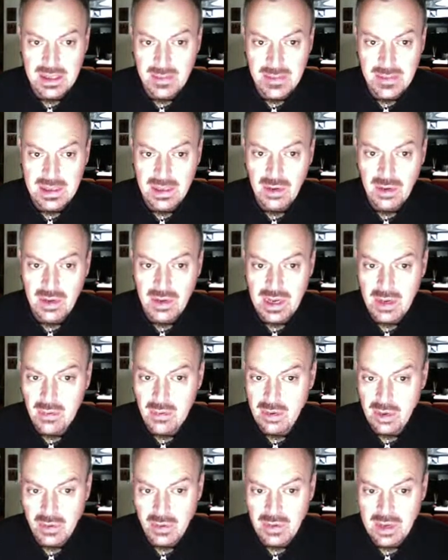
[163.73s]
In particolare
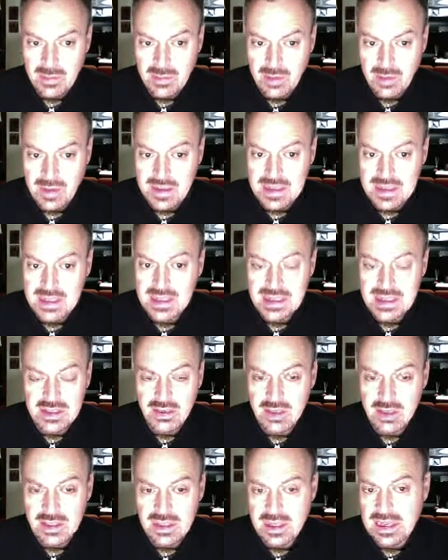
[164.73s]
qui troveremo la
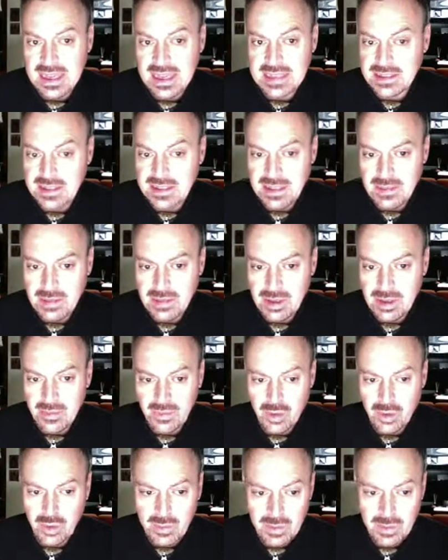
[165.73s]
descrizione degli altri tipi di
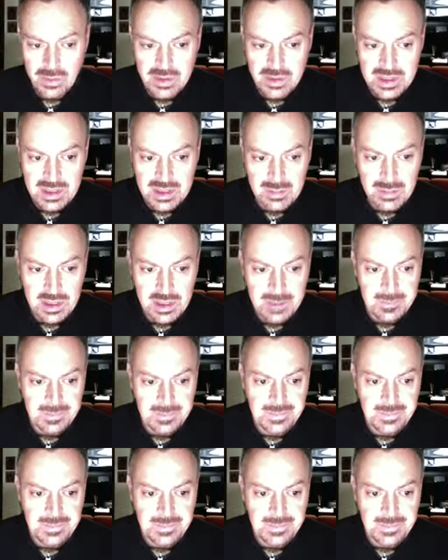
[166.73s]
forum possibili.